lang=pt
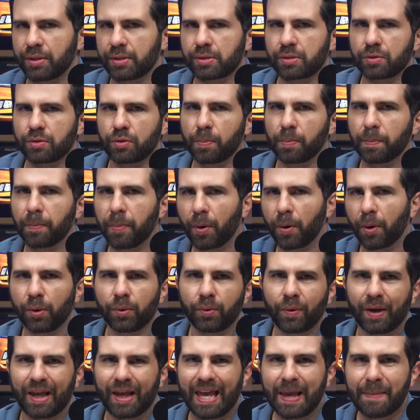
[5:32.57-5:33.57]
o
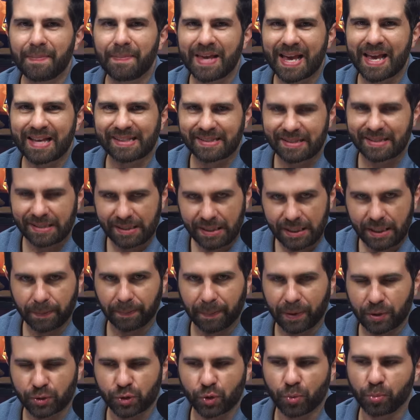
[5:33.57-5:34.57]
Polo MSI
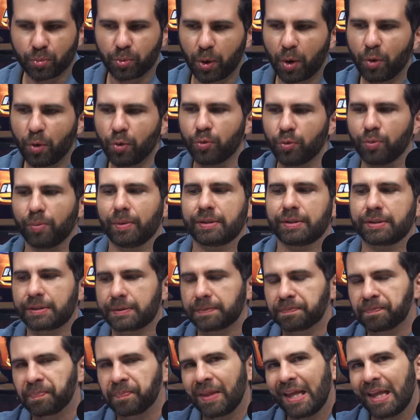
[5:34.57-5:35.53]
passou por algumas.